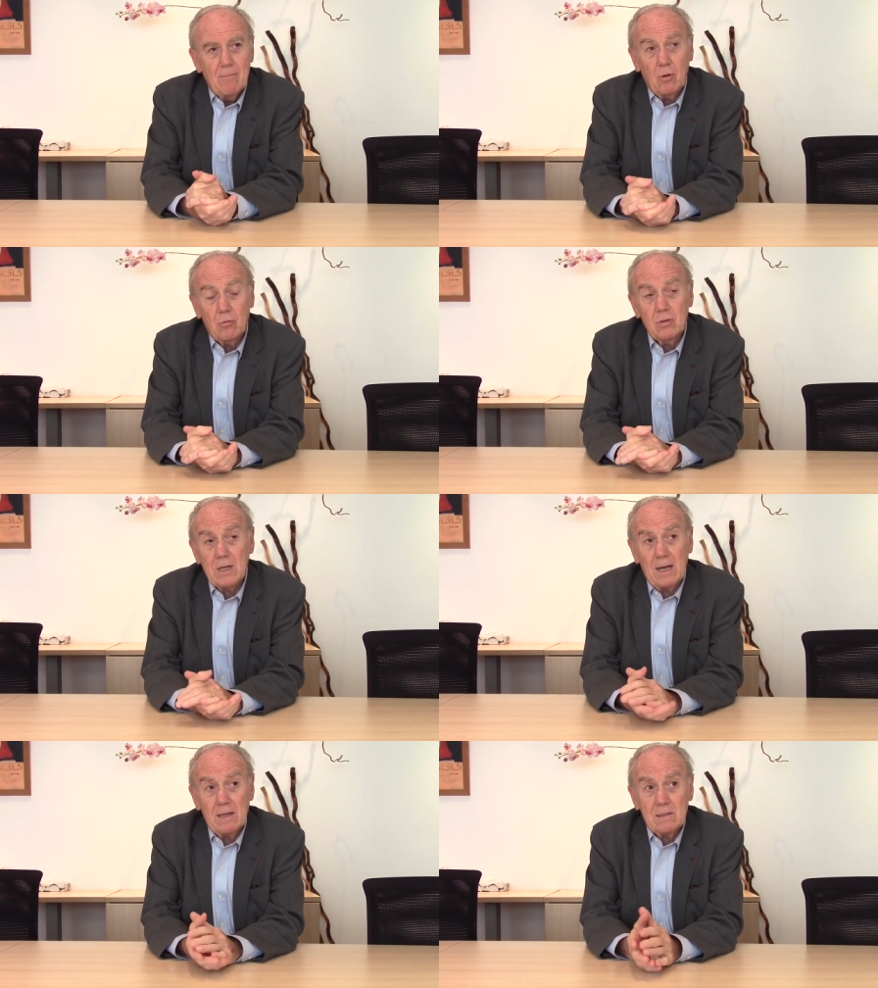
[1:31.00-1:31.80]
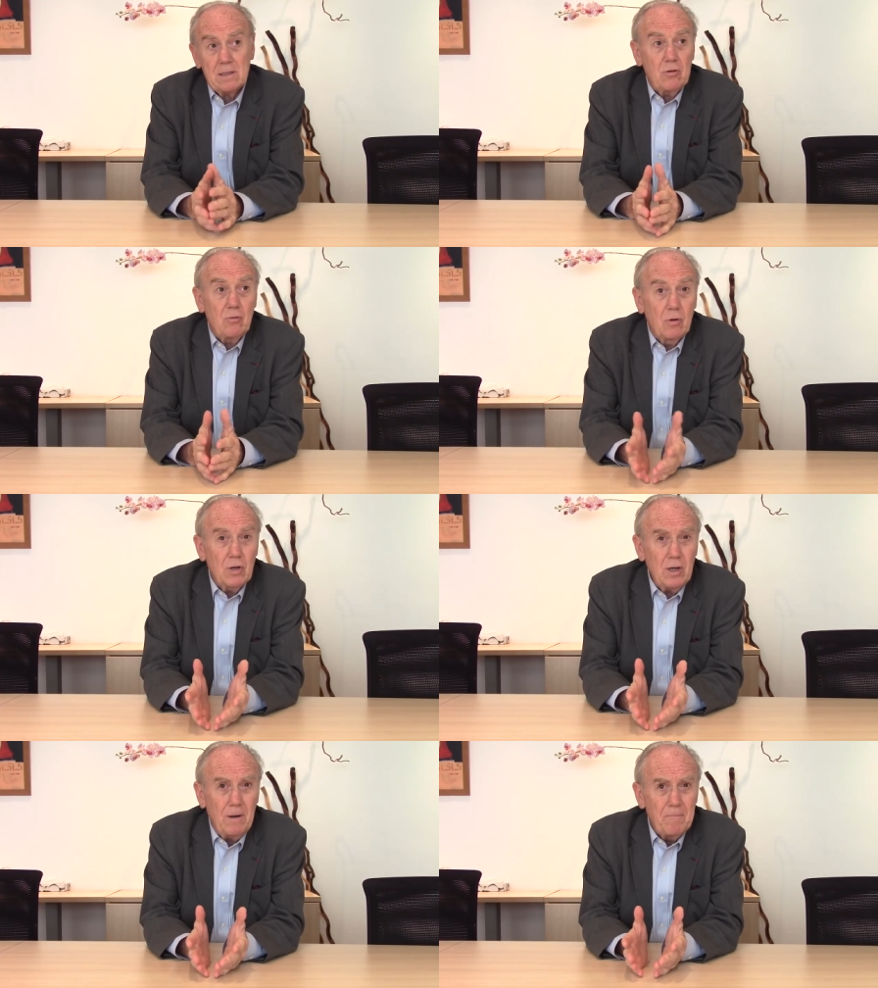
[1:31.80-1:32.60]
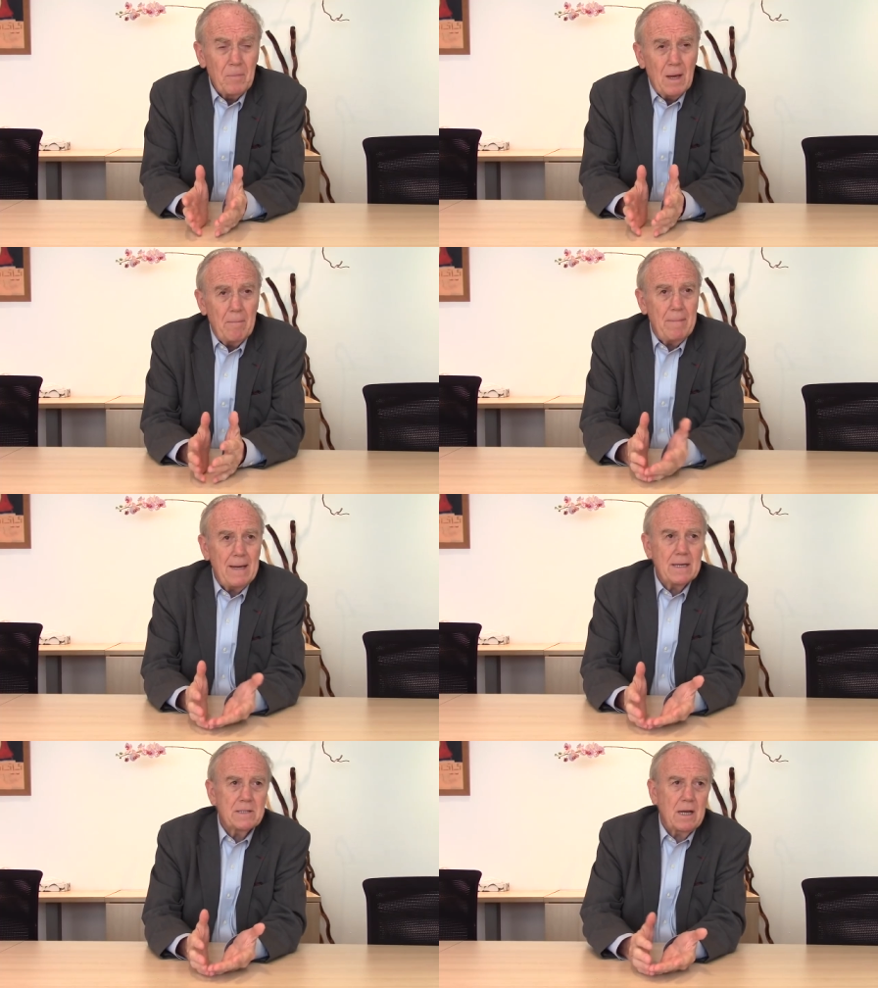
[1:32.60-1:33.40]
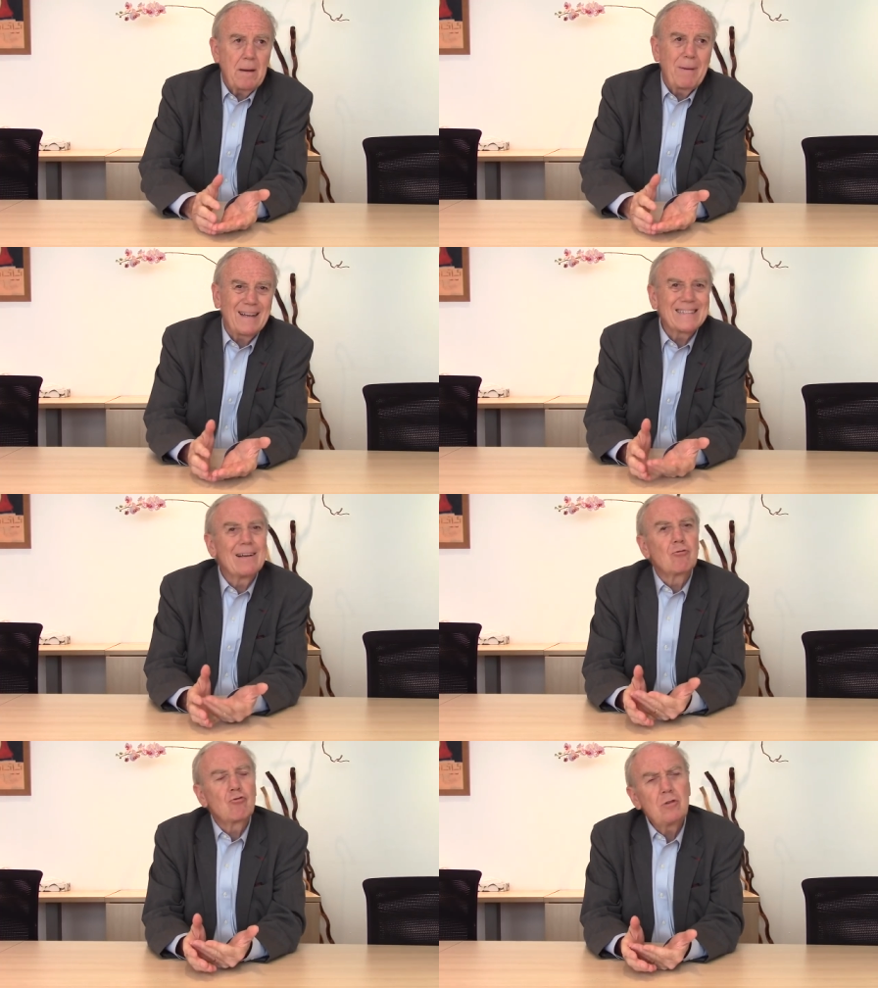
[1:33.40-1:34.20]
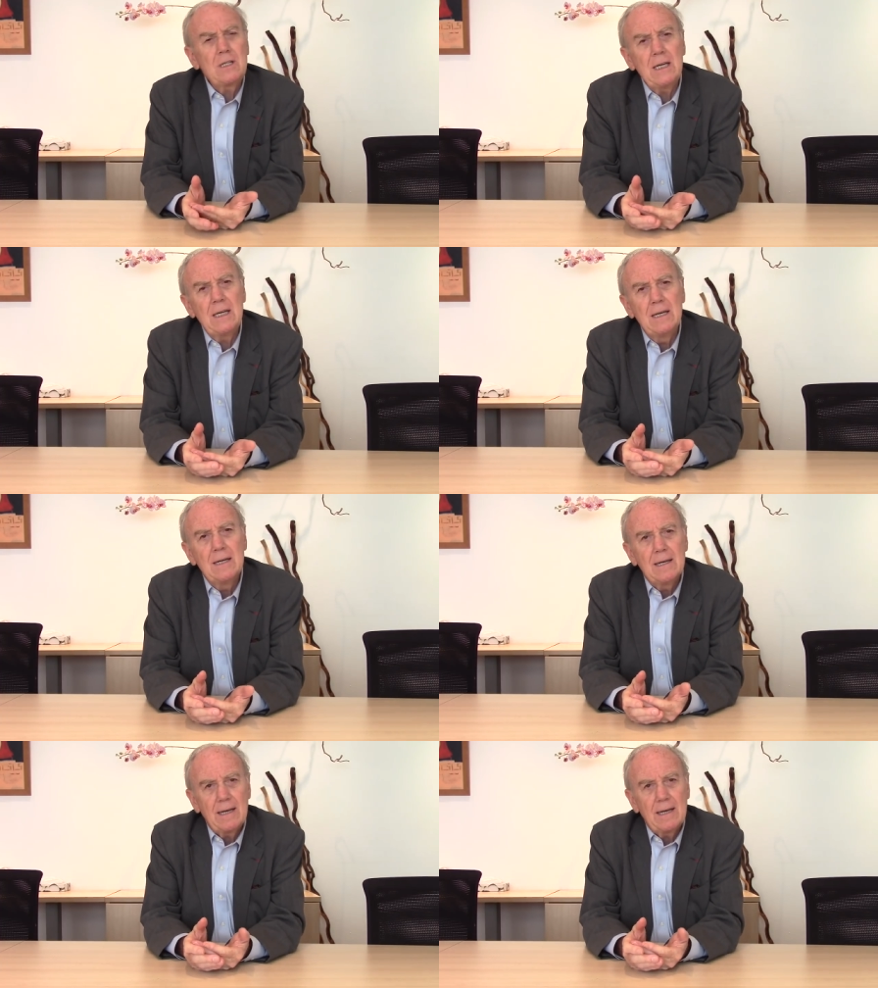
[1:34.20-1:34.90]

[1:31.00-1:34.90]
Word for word: Bon, tout ça, c'est du bonheur, mais ça n'est pas sans souci.